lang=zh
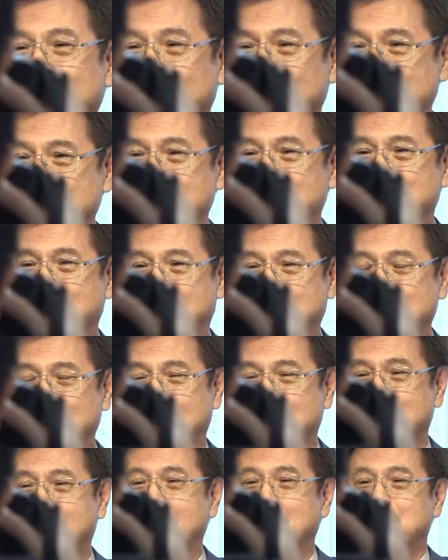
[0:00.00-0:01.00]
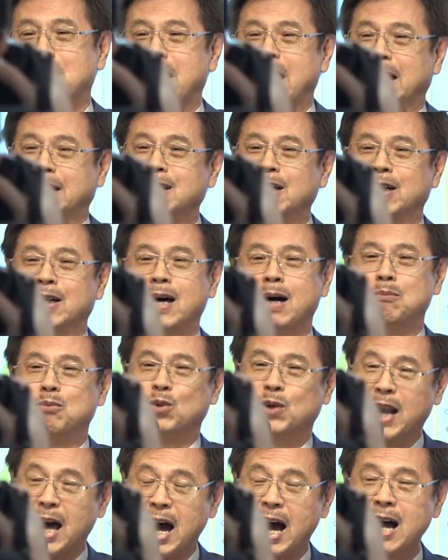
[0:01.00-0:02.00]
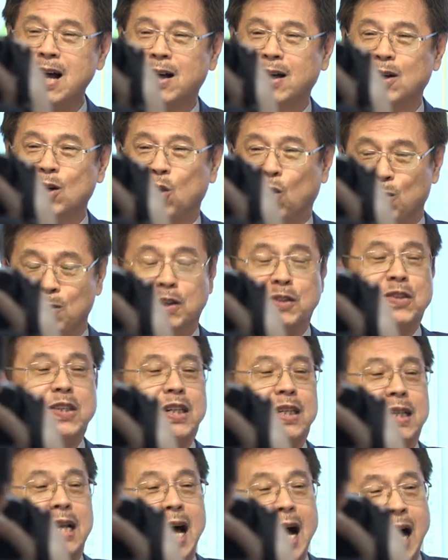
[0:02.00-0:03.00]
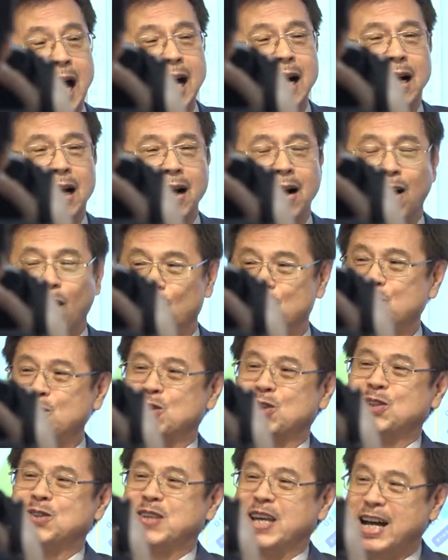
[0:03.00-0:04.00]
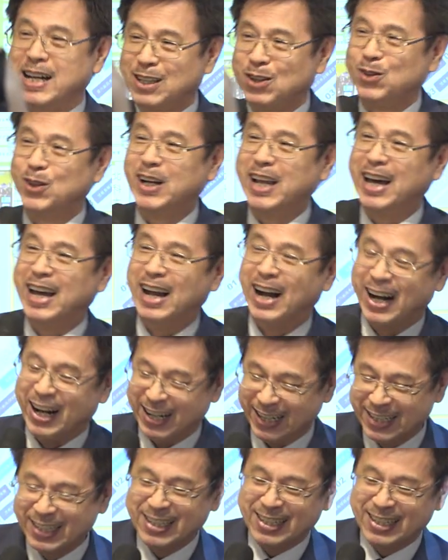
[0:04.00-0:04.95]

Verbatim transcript: 有一句名言嘛，马特拉不拉，我们自己拉，哦，就是这样的由来哈，